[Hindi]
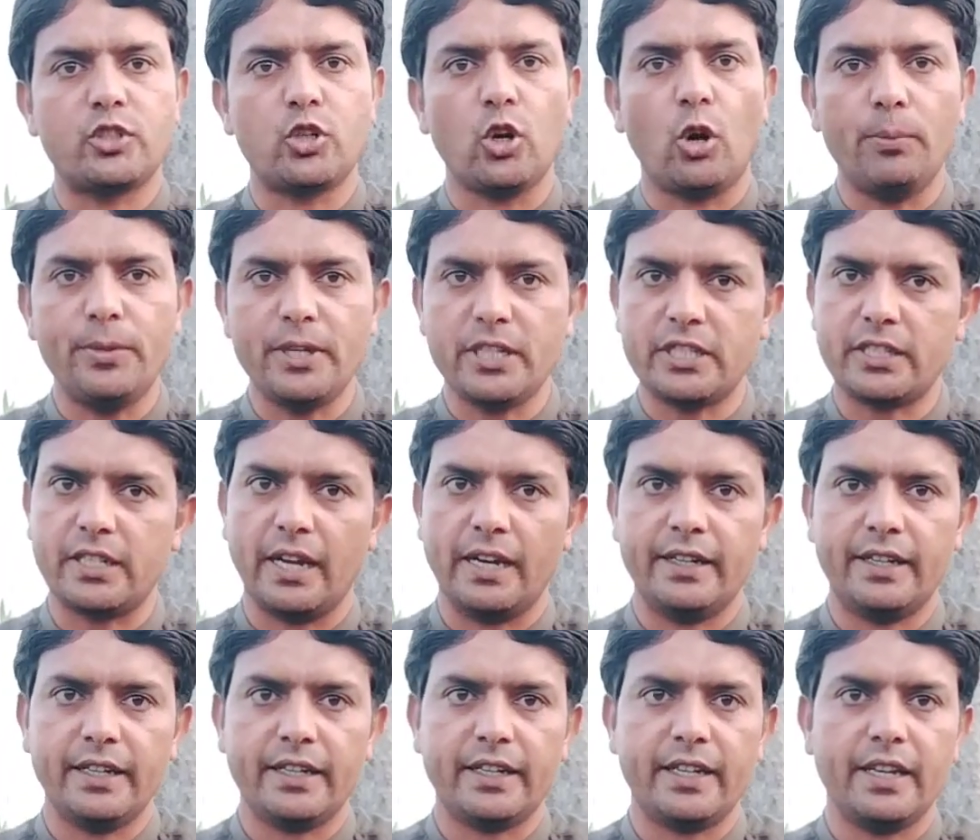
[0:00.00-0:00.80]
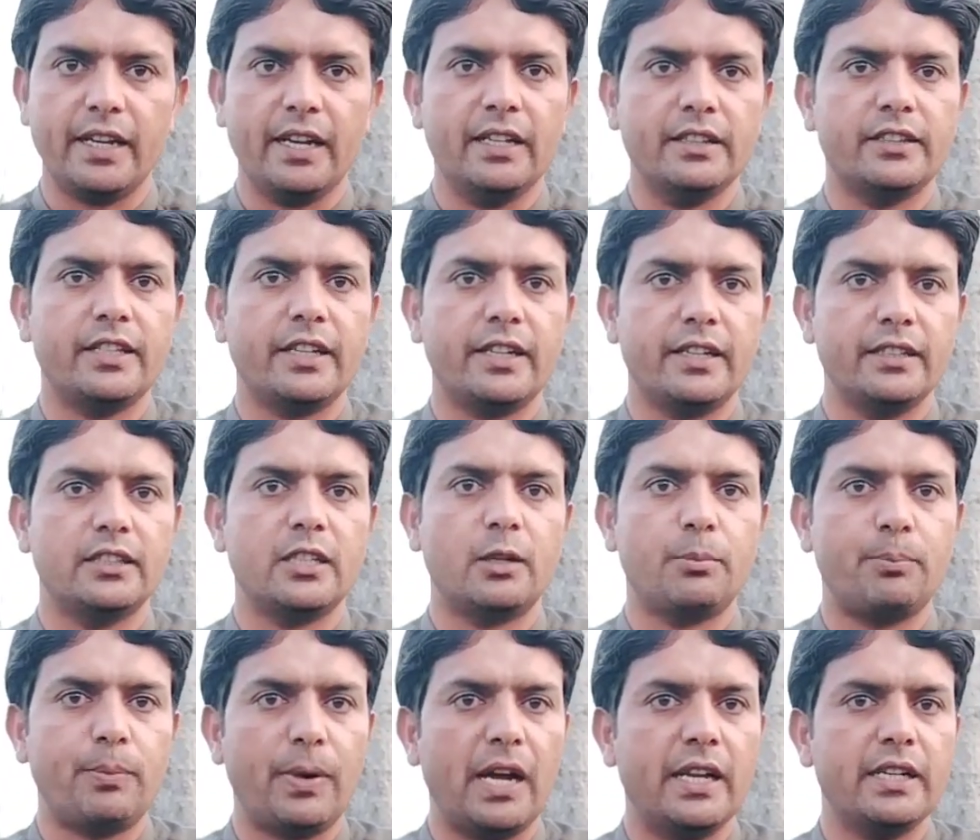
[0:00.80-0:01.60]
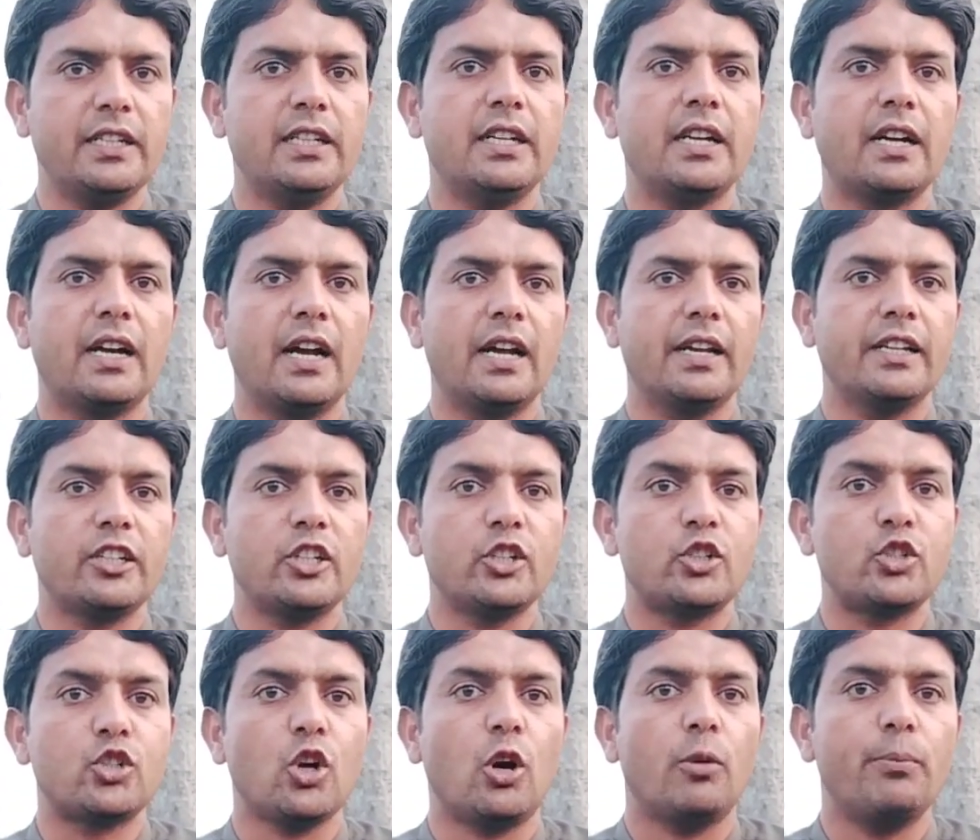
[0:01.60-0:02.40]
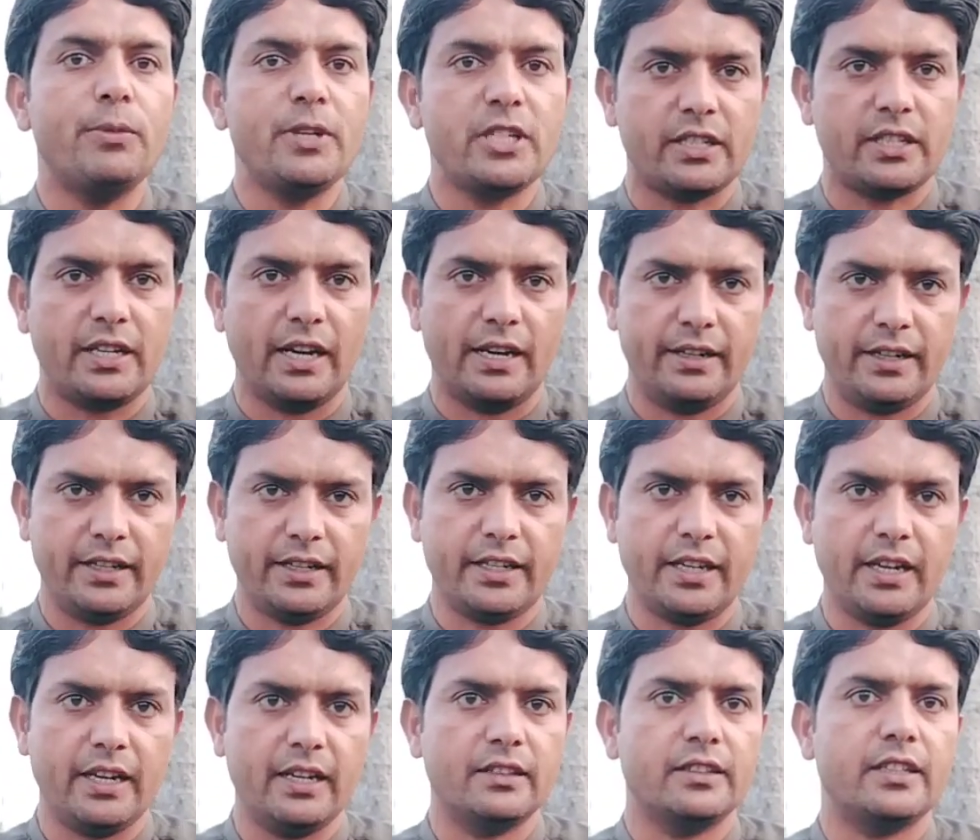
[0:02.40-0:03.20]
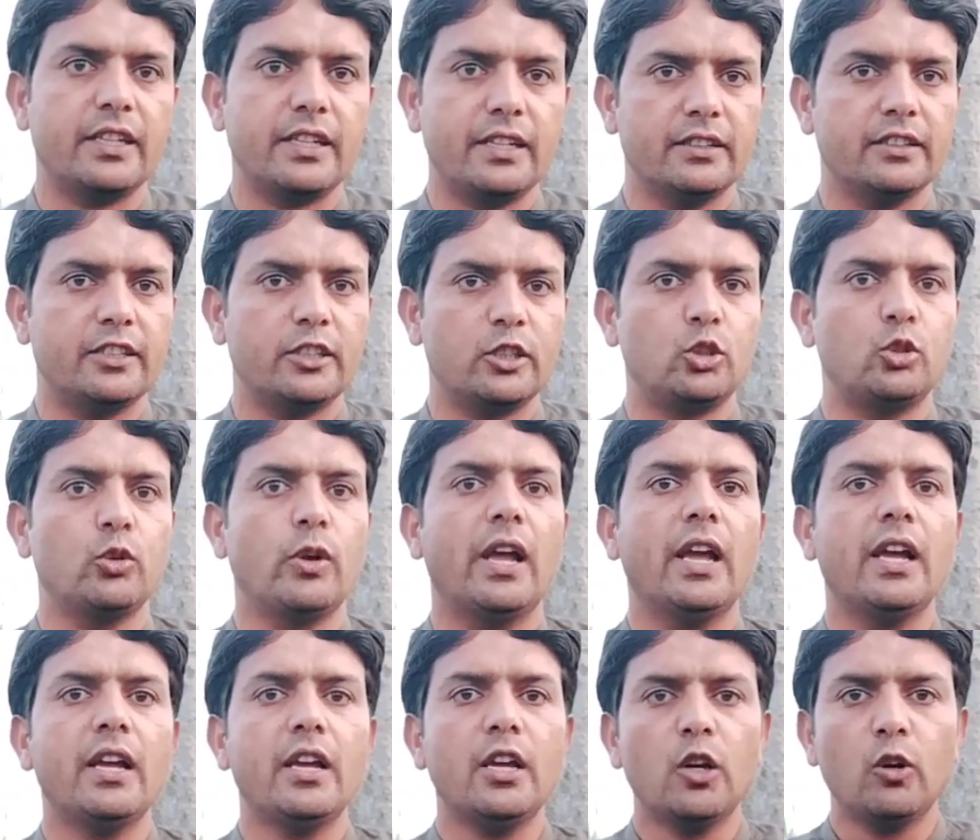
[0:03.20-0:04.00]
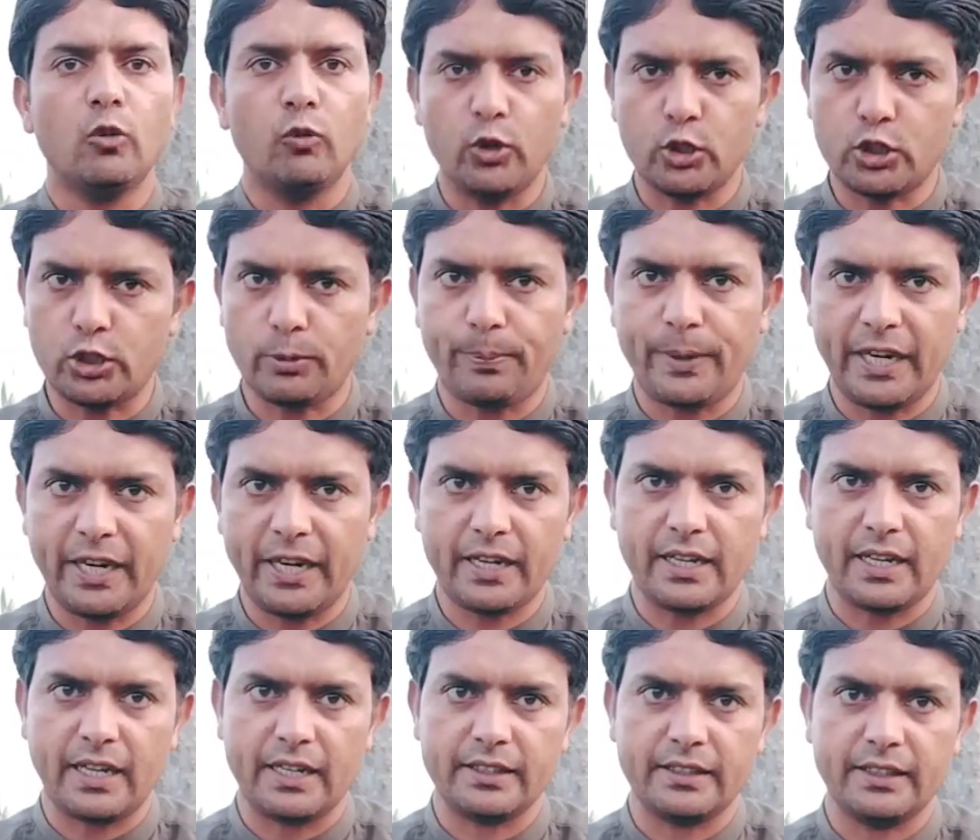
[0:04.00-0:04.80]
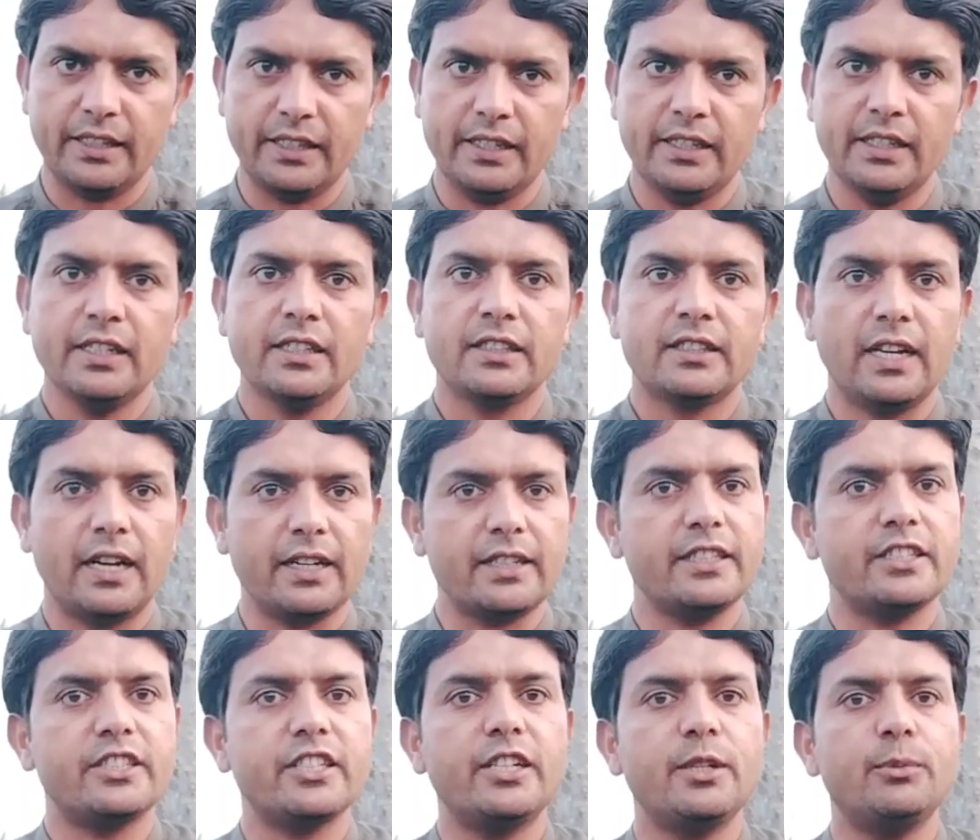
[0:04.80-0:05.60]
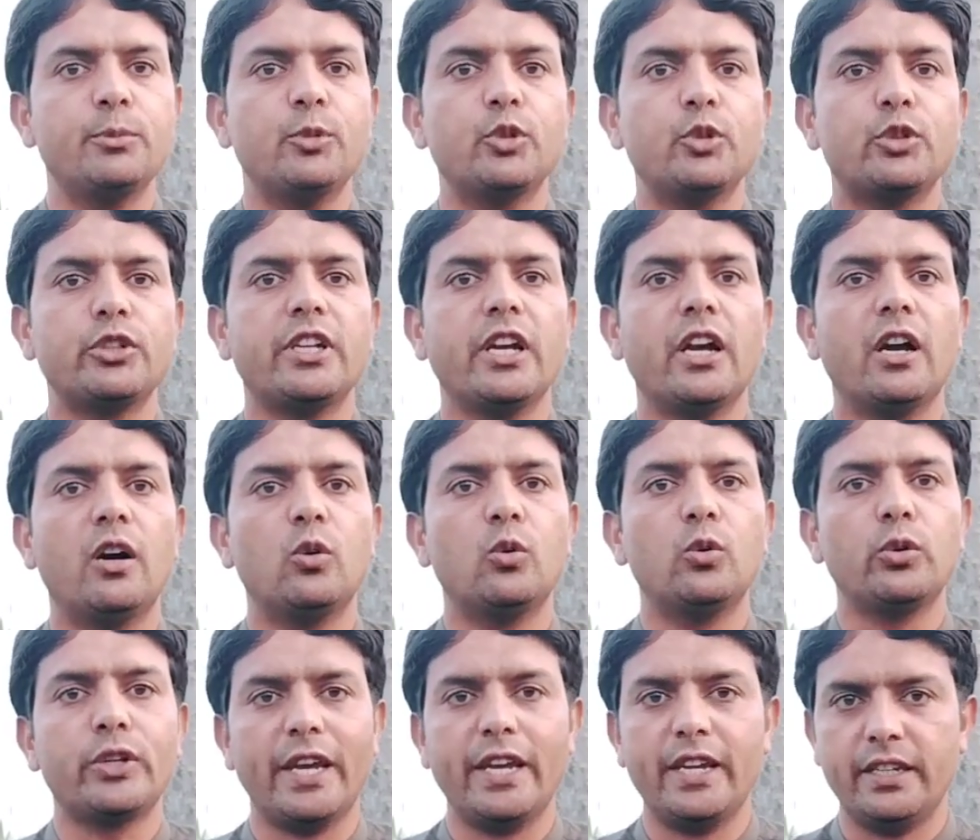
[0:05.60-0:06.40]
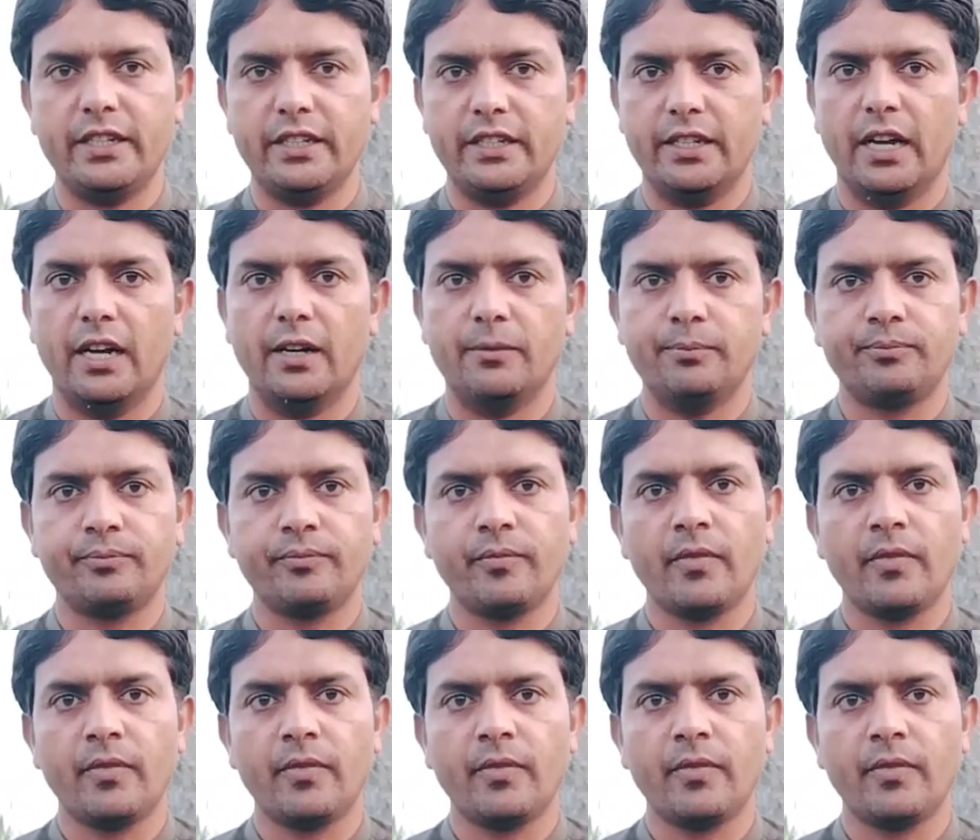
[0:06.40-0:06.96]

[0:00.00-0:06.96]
24 घंटे के अंदर अंदर पानी लगाने के 24 घंटे के अंदर अंदर जो है वो स्प्रे कर दें ताकि जड़ी बूटियाँ उगे ही ना